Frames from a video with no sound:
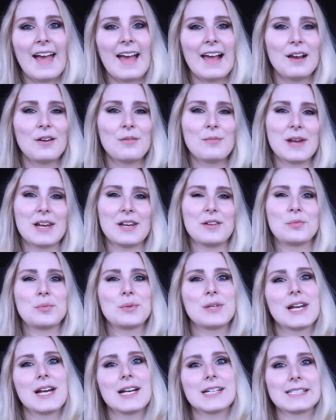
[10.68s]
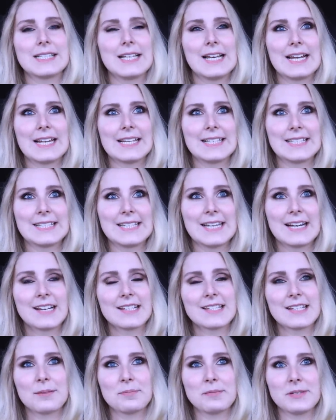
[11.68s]
Hallo meine hübschen Haseleins, ja,
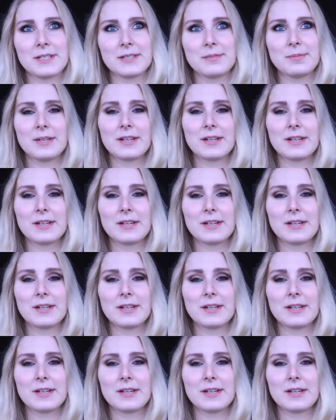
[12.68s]
ich habe es jetzt